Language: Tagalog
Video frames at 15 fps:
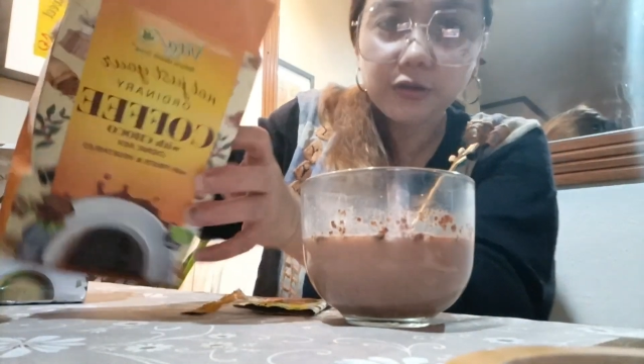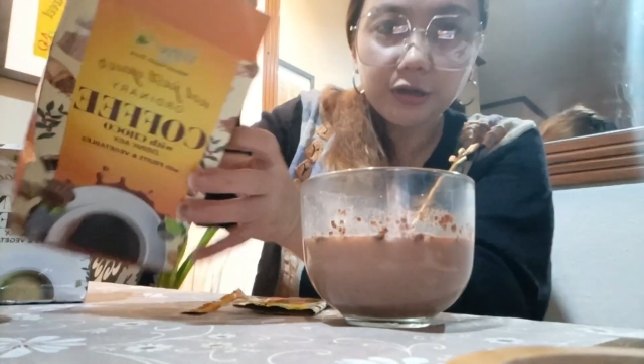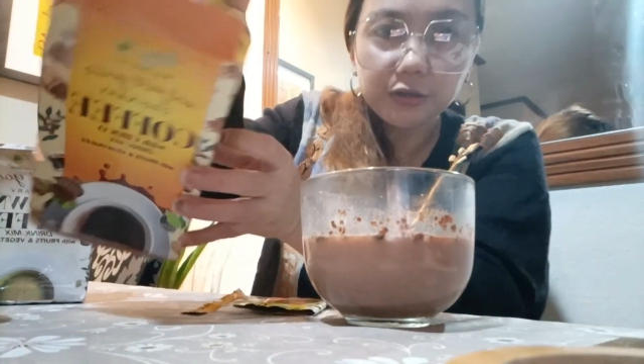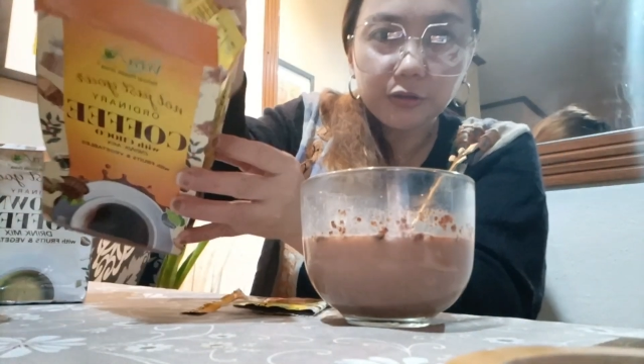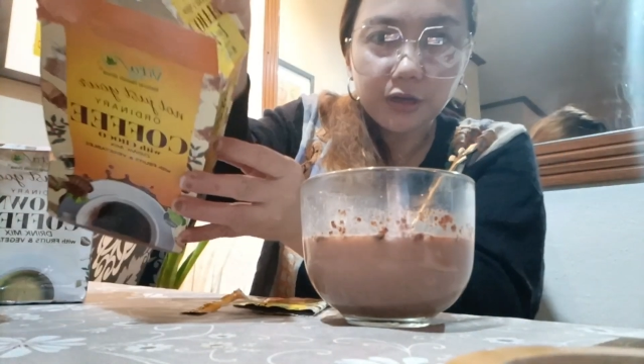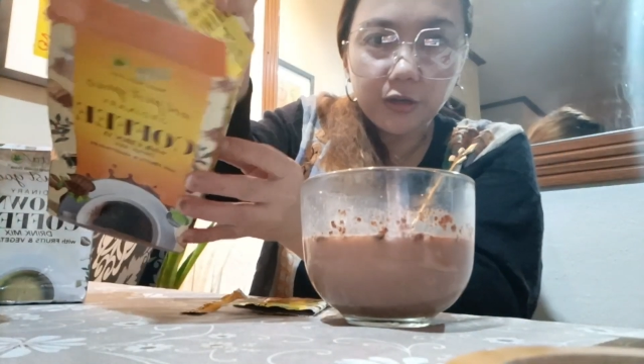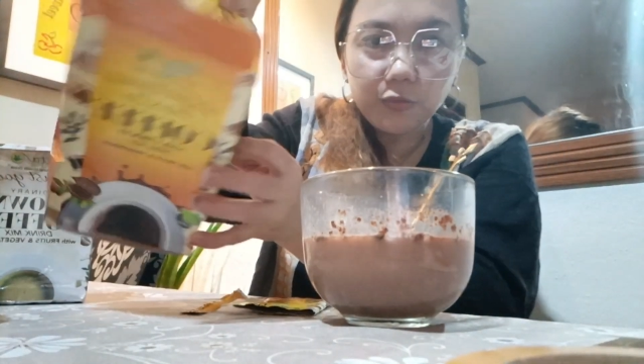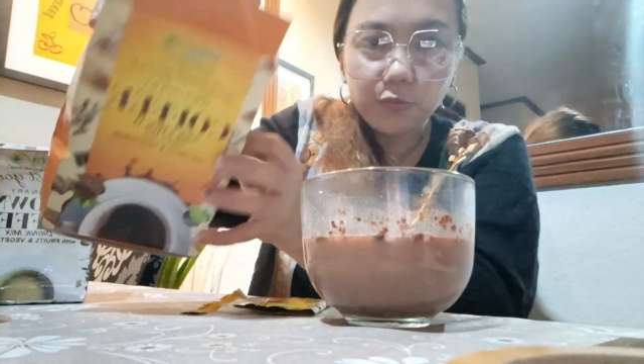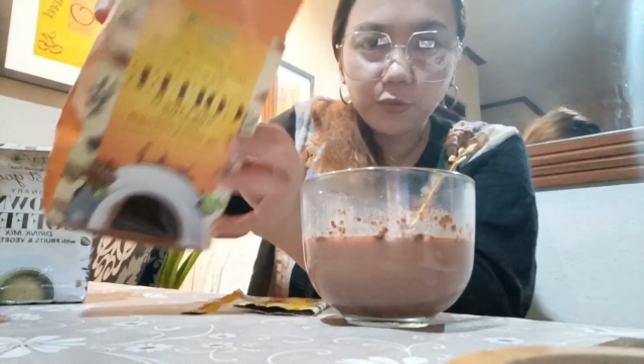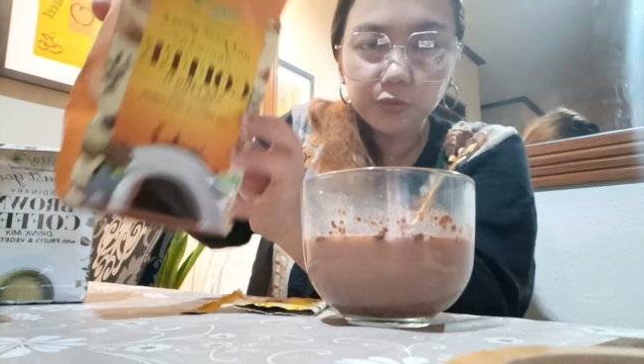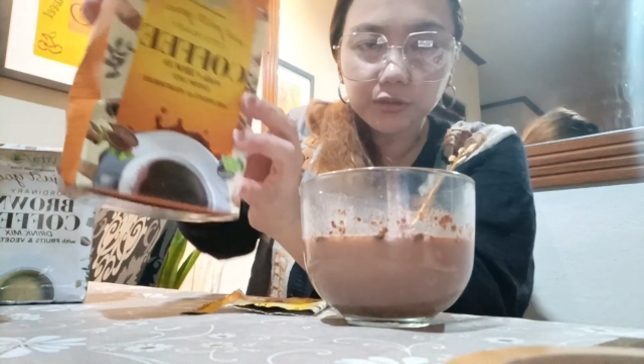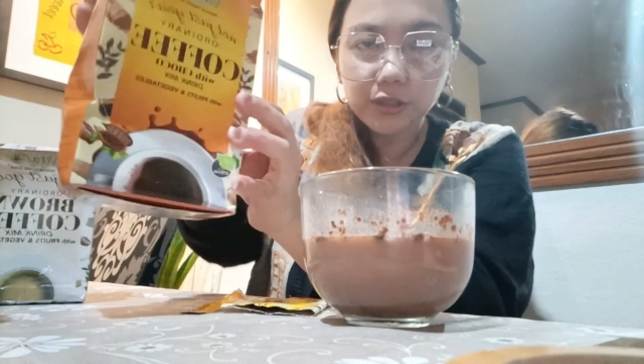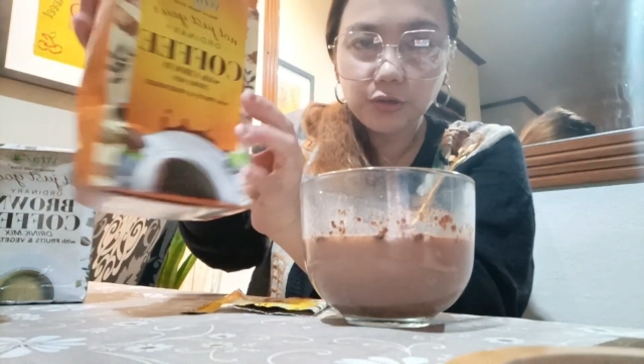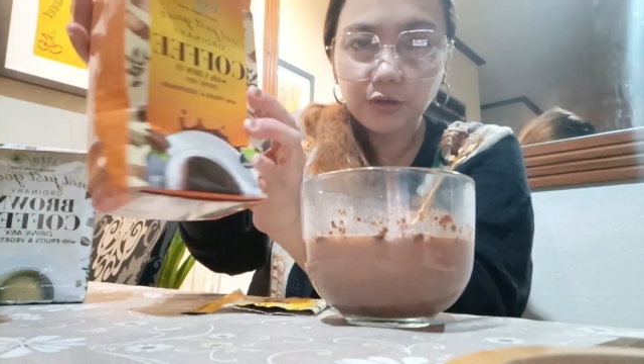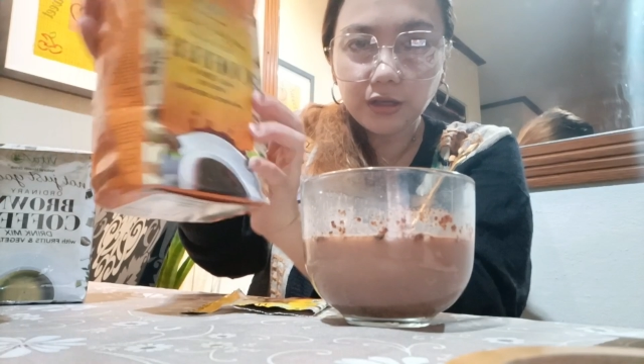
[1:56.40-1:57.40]
na yung ano,
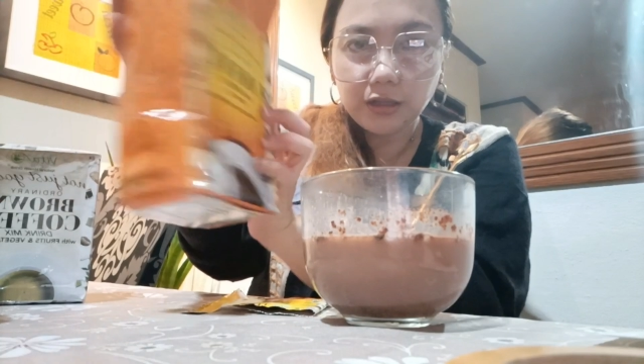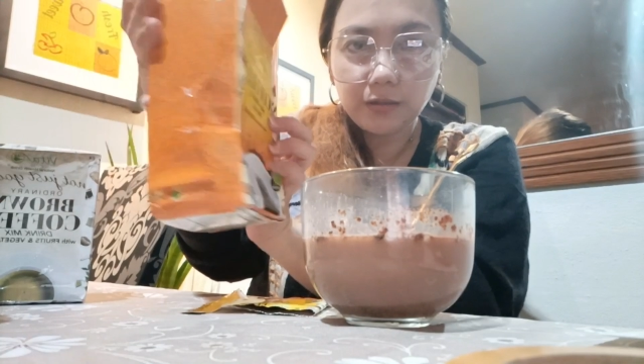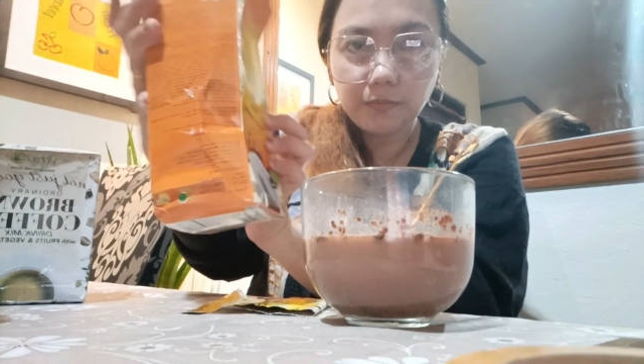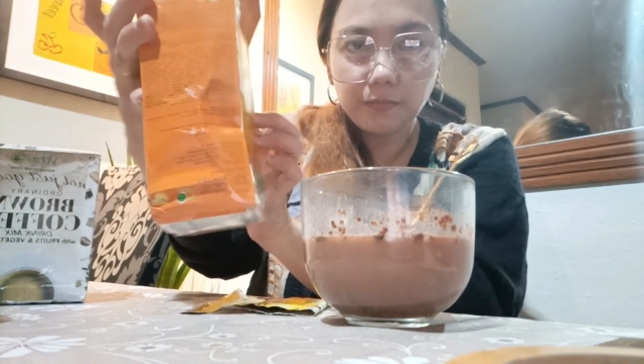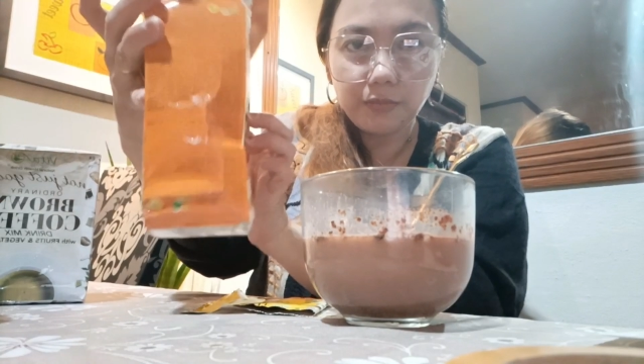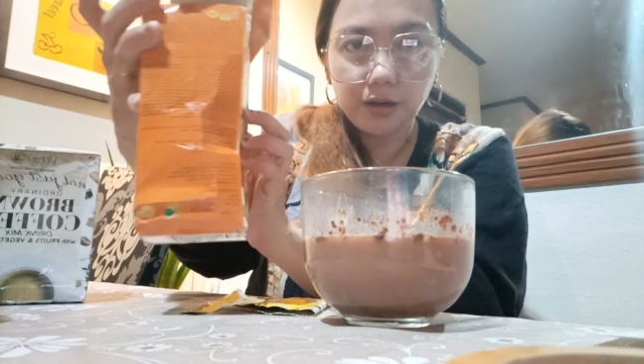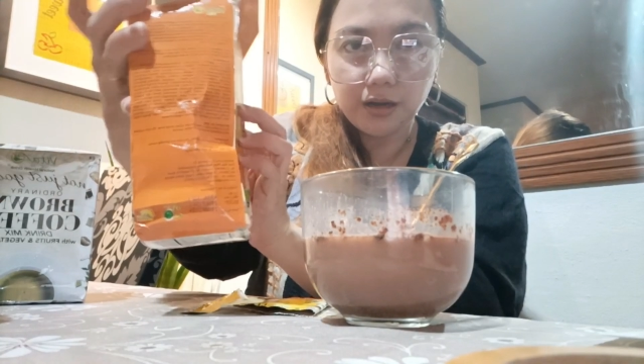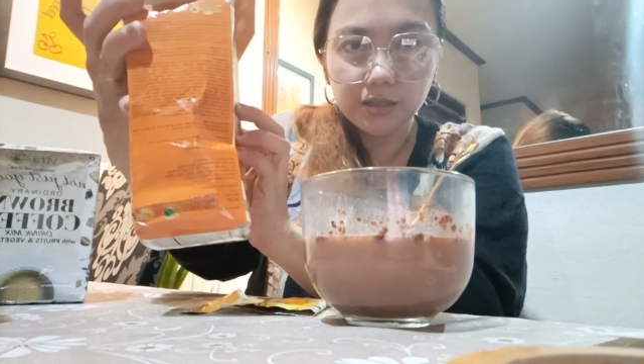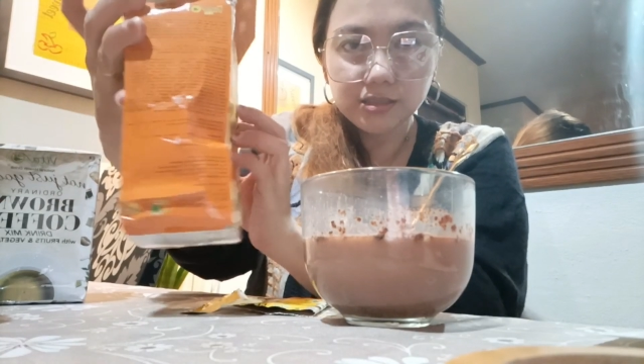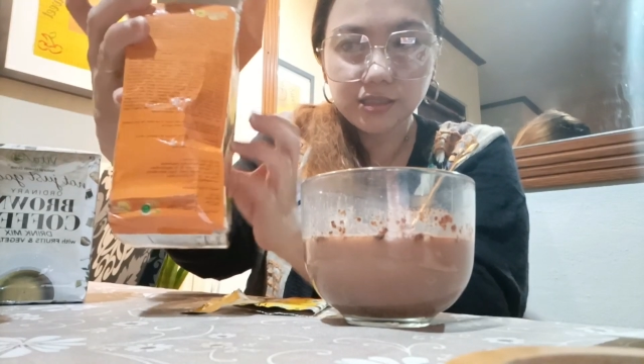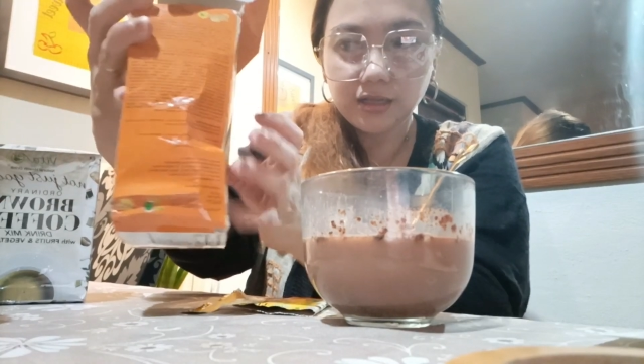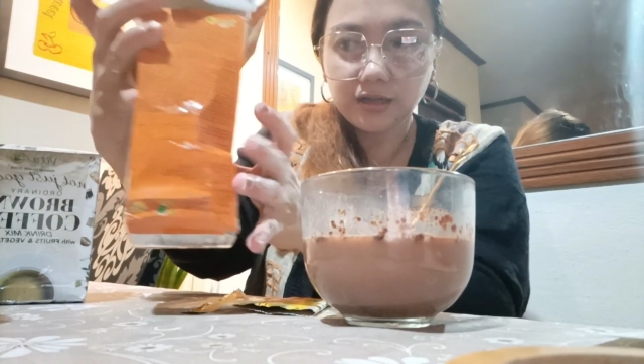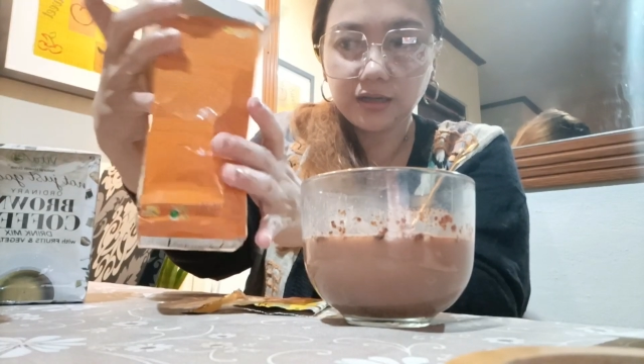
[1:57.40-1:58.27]
nalukot na yung kanyang box.